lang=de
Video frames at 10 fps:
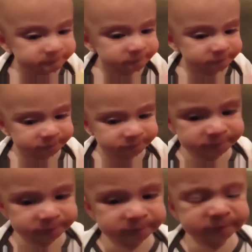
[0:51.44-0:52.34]
ist noch
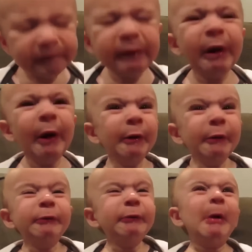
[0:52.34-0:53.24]
bitterer als
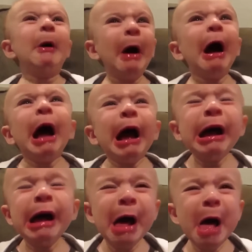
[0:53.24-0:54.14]

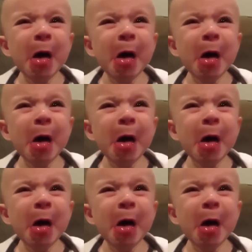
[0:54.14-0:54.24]
Zitronensaftkonzentrat.